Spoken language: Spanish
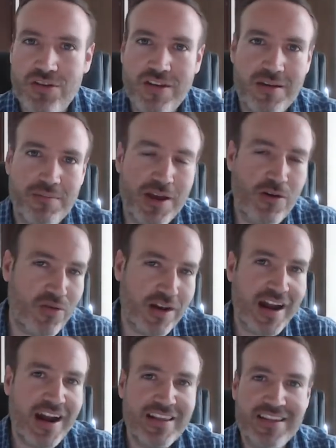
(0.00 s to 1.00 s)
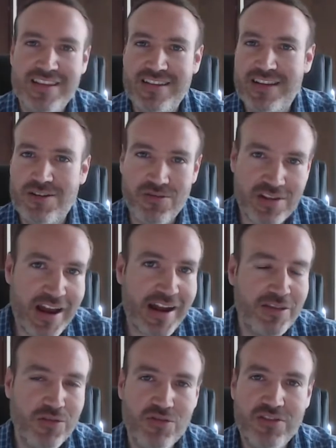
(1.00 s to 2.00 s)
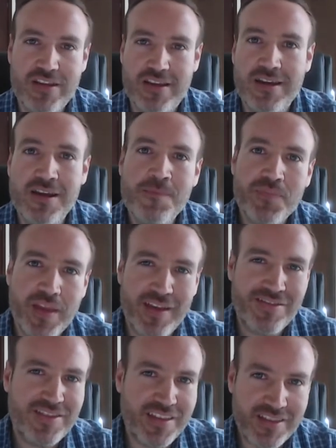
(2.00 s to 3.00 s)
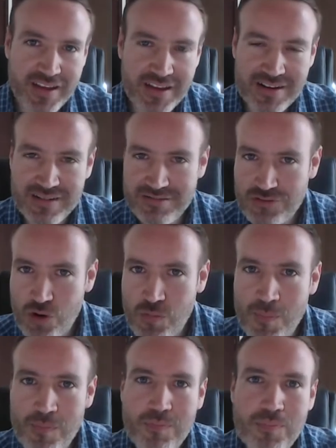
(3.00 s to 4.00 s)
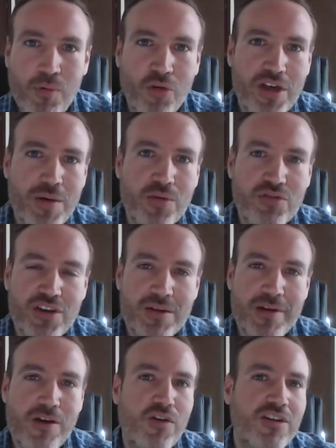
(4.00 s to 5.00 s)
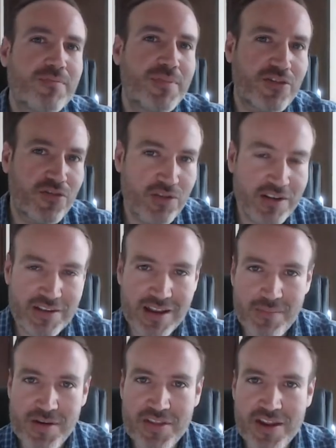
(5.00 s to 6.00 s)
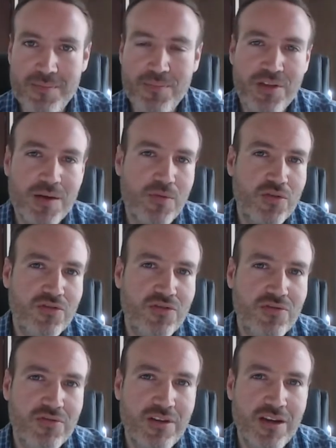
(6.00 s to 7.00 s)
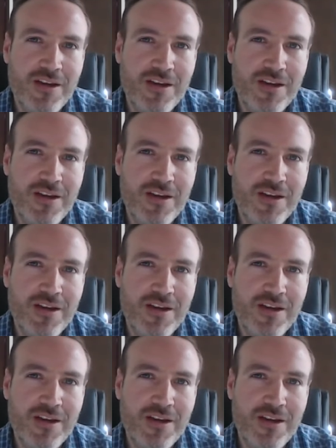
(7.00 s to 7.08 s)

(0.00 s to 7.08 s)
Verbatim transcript: De mejorar, de desarrollarnos, de entender cómo podemos ser mejores personas, de qué manera podemos